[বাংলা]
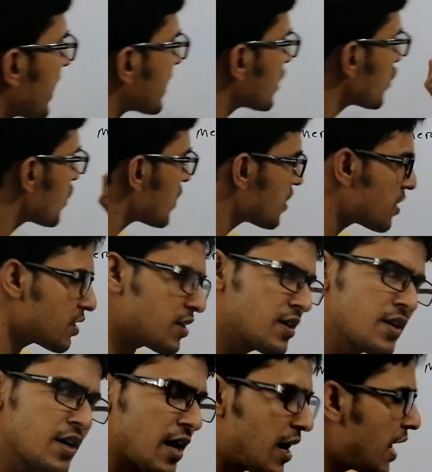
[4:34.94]
একটা
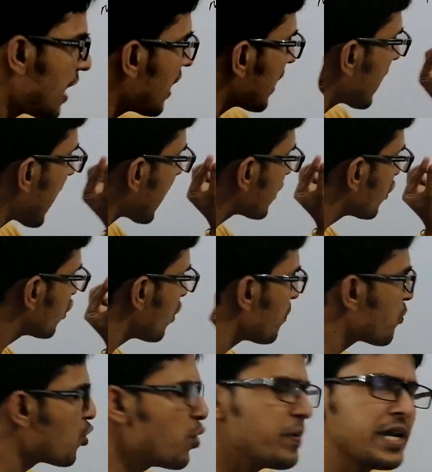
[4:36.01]
হালকা একদম
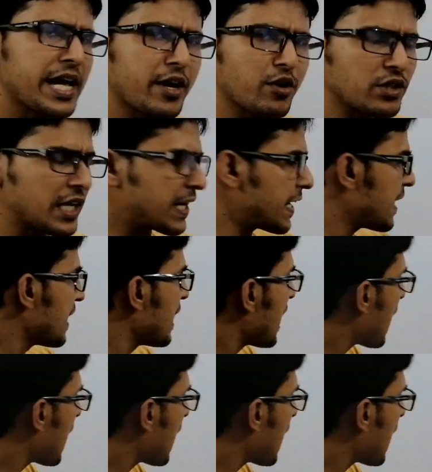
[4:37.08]
খুবই ন্যারো থাকে